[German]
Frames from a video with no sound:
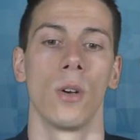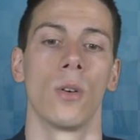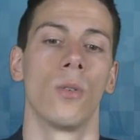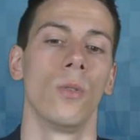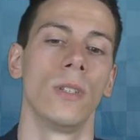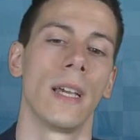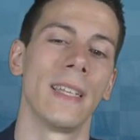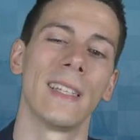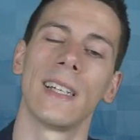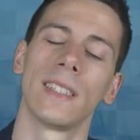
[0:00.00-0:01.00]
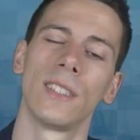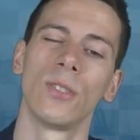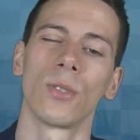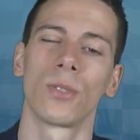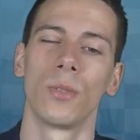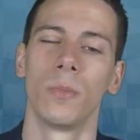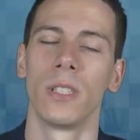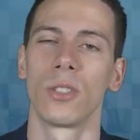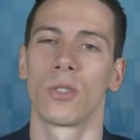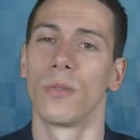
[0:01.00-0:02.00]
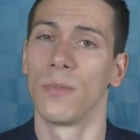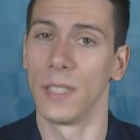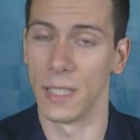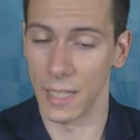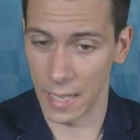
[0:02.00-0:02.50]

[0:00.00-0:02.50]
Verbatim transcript: und naja, es sieht doch zumindest schon wie eine